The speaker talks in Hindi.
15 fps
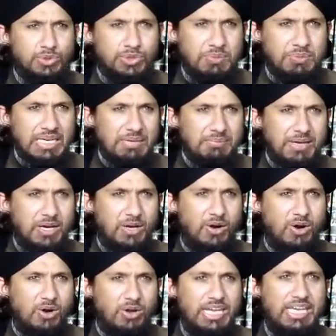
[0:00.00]
दुश्मनी में
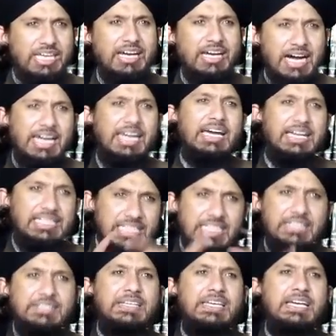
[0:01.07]
और इनकार
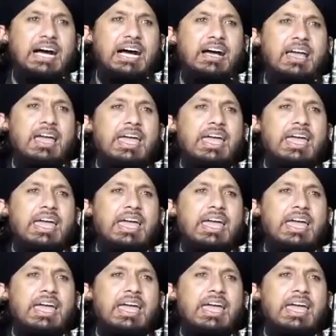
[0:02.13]
हदीस ही का